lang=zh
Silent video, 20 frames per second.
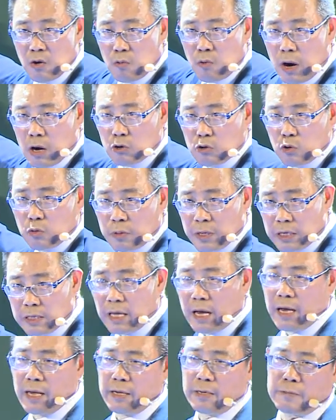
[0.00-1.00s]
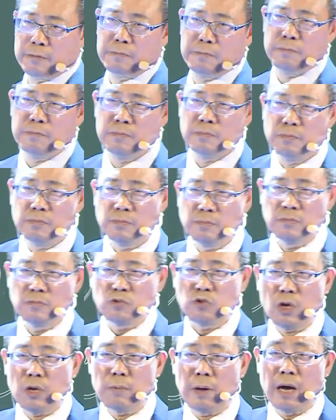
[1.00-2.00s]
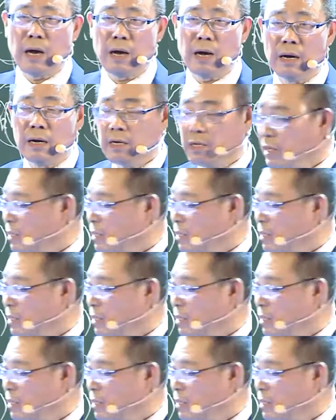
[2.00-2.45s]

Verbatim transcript: 网络平台，对嘛哈？